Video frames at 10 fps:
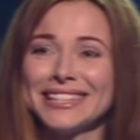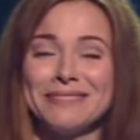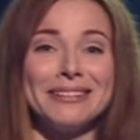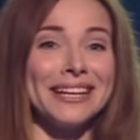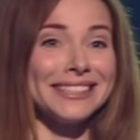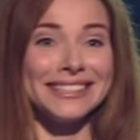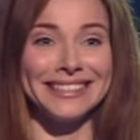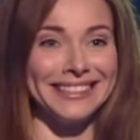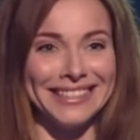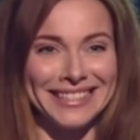для меня это
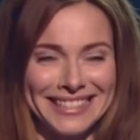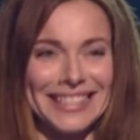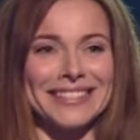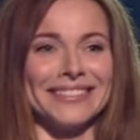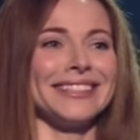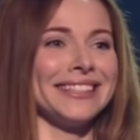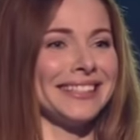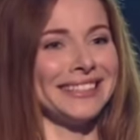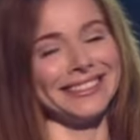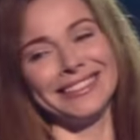
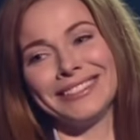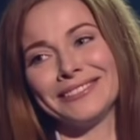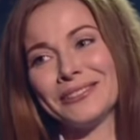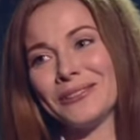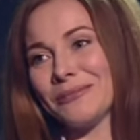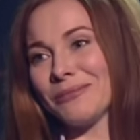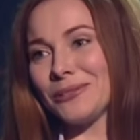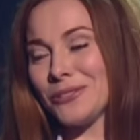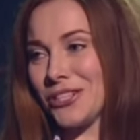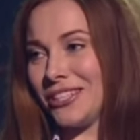естественно, ни в коем
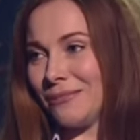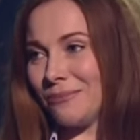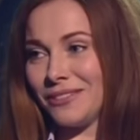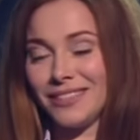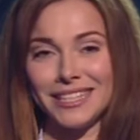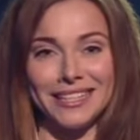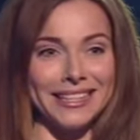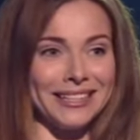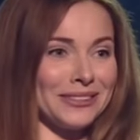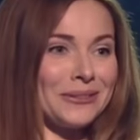случае не
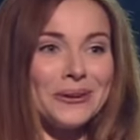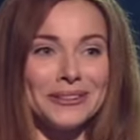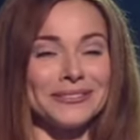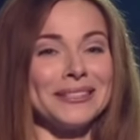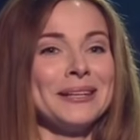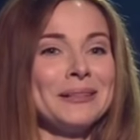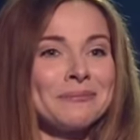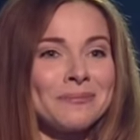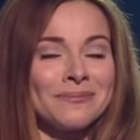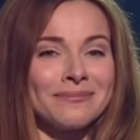подведение итогов,
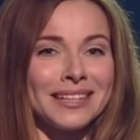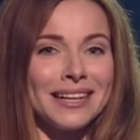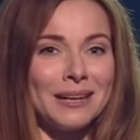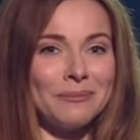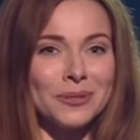а